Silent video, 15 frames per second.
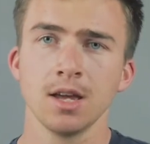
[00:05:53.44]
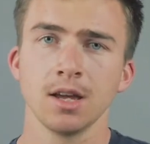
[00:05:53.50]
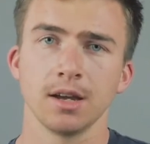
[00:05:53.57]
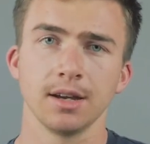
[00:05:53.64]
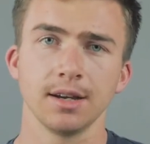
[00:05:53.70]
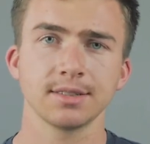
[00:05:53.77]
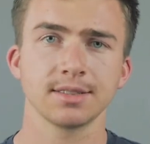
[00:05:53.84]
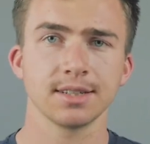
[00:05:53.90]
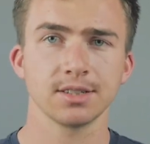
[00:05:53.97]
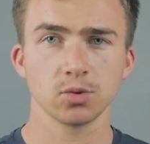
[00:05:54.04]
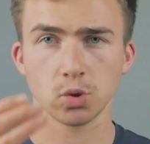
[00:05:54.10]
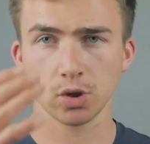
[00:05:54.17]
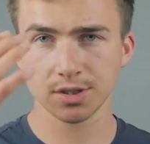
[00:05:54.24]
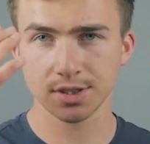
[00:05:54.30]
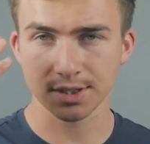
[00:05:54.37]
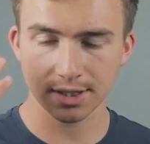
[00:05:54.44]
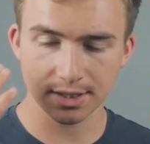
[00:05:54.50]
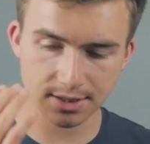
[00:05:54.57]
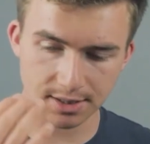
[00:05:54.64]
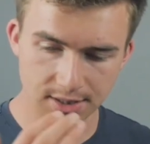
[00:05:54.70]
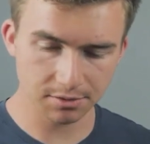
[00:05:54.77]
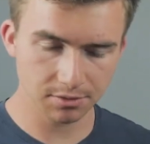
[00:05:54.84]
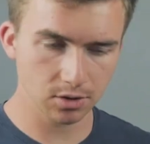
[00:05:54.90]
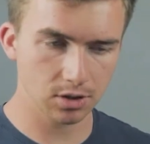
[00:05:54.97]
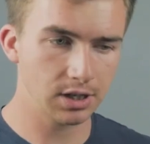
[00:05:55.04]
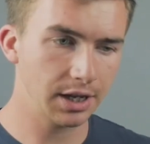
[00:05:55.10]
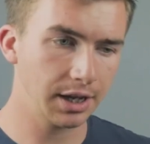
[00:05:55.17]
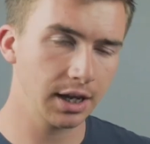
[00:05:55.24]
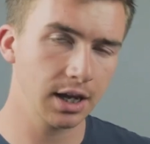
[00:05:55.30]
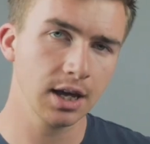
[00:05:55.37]
Ja, das heißt, du konzentrierst dich hier
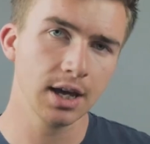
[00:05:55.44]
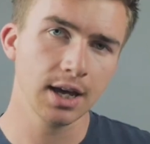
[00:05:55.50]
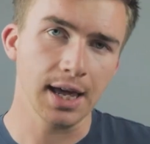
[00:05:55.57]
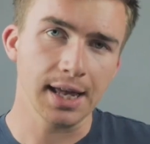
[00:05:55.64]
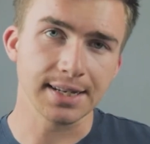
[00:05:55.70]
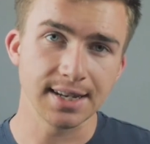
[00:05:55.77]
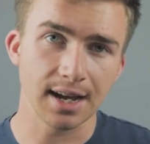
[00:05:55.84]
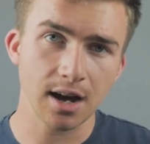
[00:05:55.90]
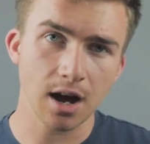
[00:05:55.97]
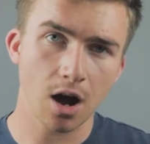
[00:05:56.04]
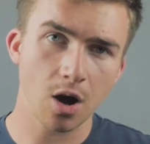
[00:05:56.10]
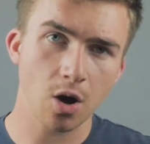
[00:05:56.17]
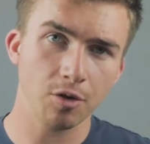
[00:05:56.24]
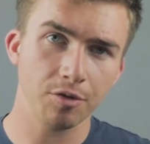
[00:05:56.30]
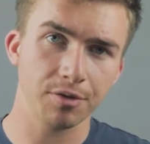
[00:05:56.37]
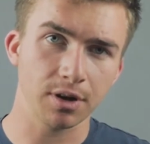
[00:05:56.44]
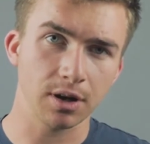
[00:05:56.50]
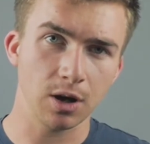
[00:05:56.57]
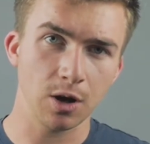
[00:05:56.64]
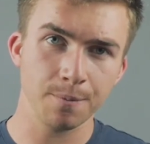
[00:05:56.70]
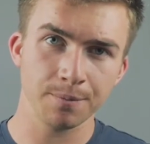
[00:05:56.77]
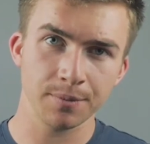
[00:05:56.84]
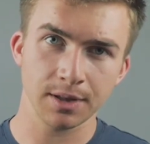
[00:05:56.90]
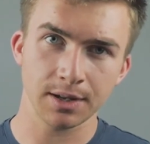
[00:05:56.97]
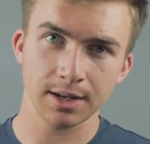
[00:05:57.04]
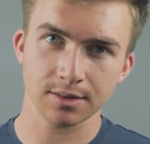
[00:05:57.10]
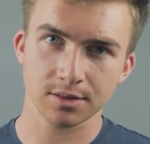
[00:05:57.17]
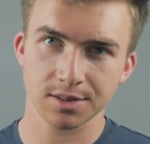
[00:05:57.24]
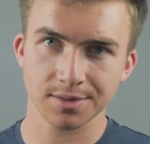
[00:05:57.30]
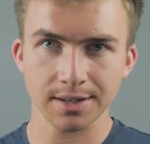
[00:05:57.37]
wirklich darauf, ähm,
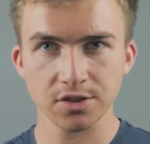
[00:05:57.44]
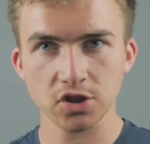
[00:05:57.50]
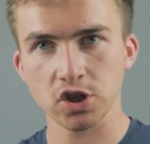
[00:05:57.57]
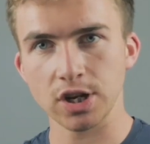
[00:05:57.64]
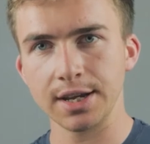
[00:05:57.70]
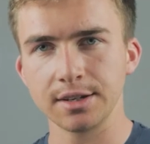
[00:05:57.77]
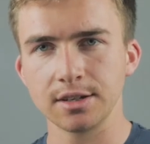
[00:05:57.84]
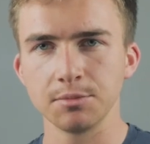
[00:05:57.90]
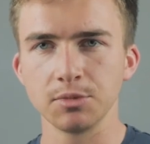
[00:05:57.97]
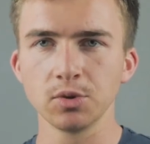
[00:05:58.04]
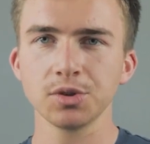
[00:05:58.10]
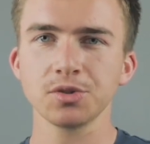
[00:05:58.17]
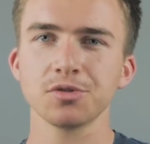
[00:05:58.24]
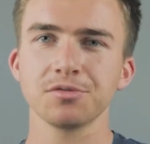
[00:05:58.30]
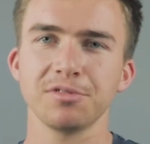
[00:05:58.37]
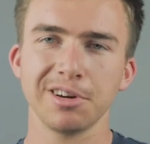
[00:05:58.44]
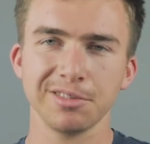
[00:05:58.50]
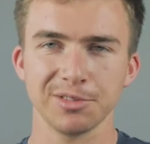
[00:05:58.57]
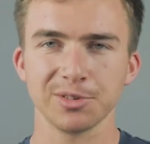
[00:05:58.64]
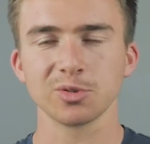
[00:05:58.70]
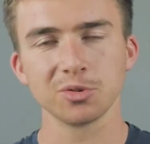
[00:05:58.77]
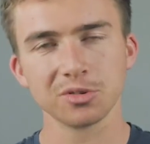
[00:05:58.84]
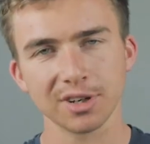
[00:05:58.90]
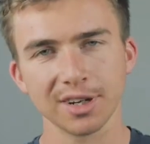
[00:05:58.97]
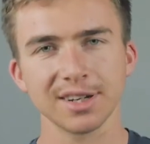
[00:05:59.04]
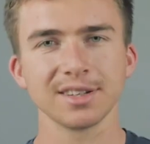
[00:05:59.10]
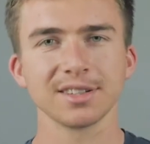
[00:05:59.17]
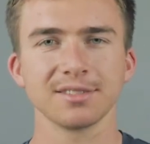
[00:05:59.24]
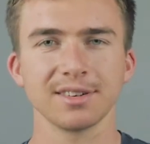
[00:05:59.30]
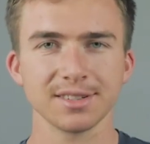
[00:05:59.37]
20 Schläge die Minute zu fahren. Wenn du es
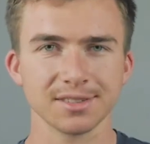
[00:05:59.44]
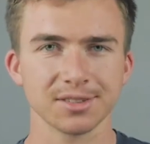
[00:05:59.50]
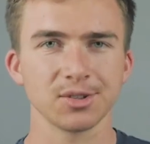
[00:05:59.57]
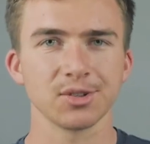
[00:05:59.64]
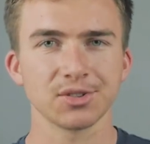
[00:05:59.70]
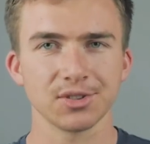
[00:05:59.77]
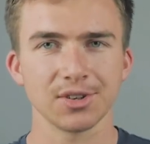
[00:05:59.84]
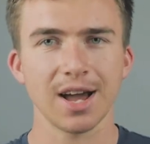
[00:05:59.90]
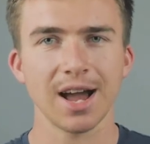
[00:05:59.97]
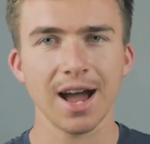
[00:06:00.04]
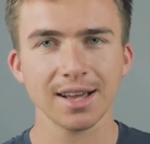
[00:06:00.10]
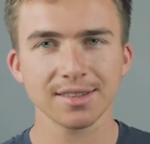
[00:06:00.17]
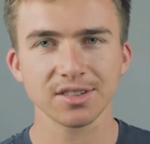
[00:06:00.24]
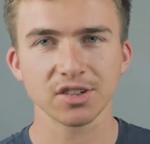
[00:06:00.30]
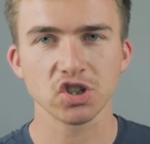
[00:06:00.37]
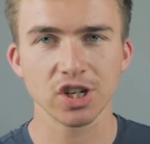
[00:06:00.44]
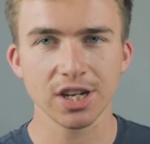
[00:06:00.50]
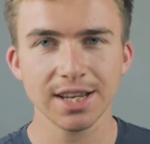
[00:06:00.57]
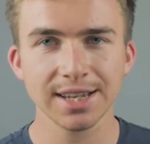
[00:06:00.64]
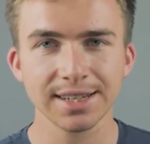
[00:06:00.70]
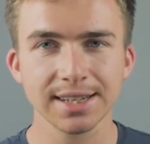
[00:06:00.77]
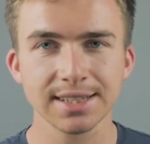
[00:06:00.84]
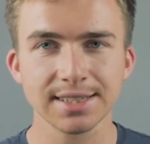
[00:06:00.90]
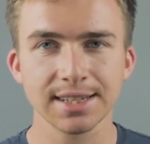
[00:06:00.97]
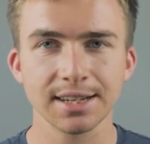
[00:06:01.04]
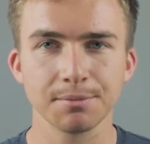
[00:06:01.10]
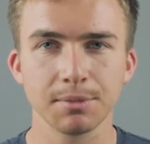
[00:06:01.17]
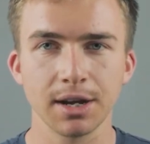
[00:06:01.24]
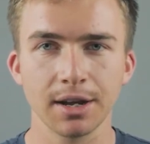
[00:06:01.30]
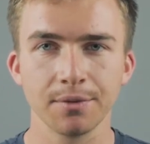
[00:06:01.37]
hochrechnest, heißt, du könntest 80 Schläge in der
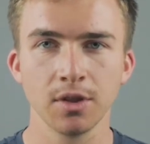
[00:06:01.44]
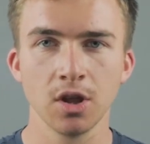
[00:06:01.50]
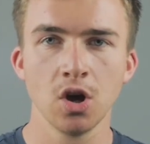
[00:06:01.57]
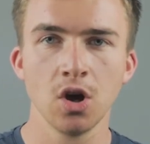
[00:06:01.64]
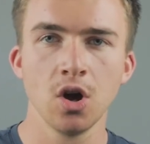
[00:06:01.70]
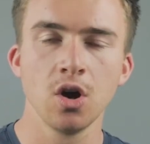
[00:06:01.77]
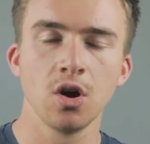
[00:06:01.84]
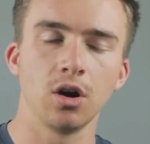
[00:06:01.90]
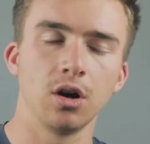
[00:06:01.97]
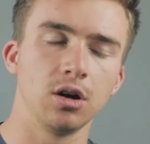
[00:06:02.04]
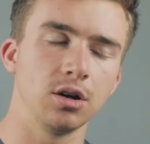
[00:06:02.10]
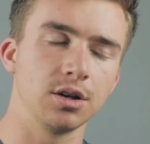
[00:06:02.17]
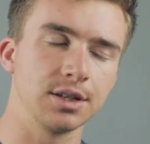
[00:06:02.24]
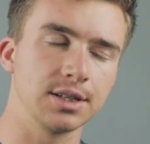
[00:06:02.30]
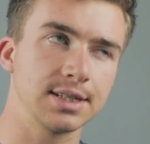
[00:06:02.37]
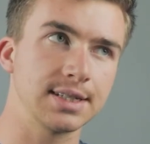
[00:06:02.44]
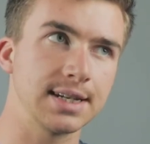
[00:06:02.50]
Zeit machen und